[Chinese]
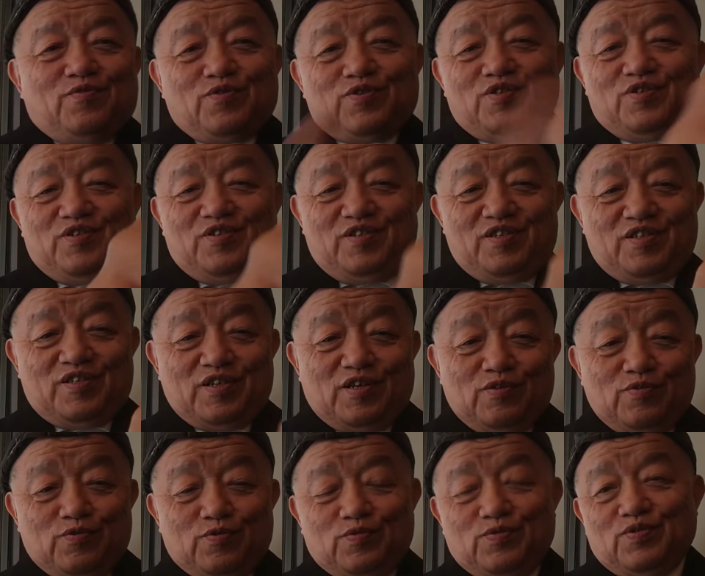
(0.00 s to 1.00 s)
我是李
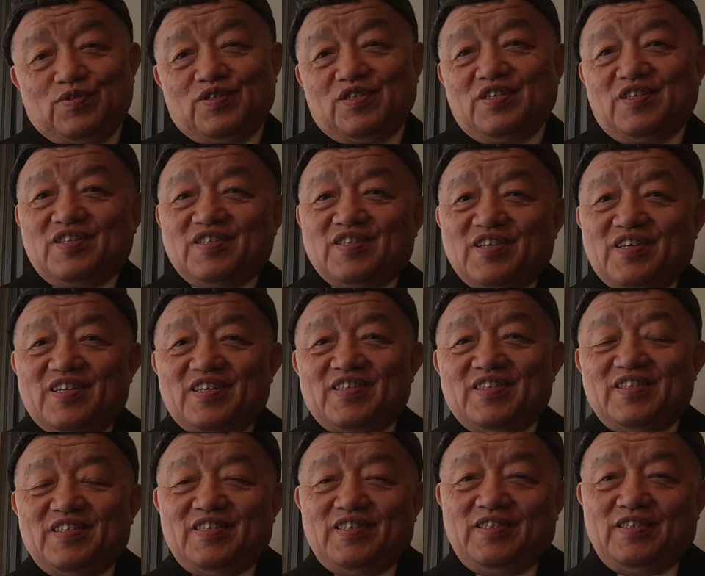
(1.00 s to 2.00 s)
家雄，现在
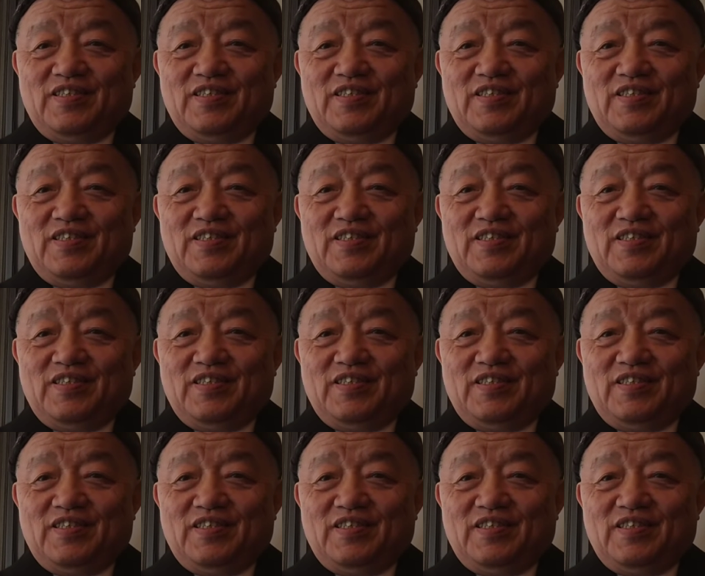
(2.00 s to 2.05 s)
在